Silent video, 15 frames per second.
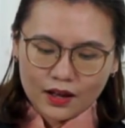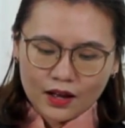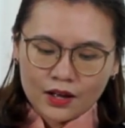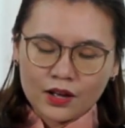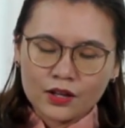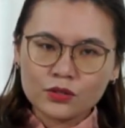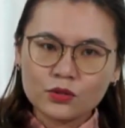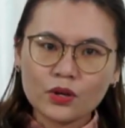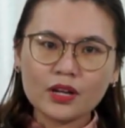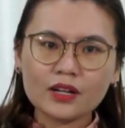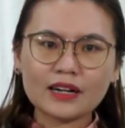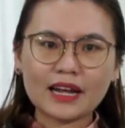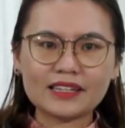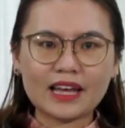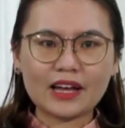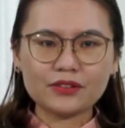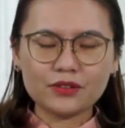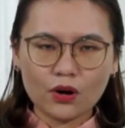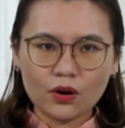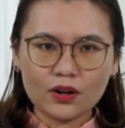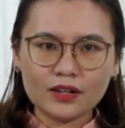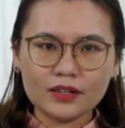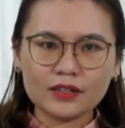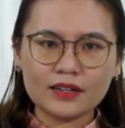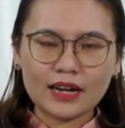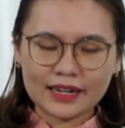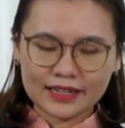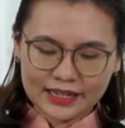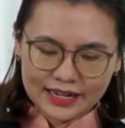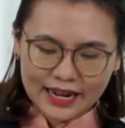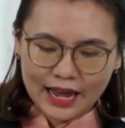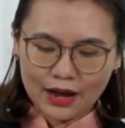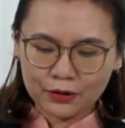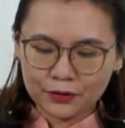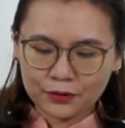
duyên là giả dối là khi nào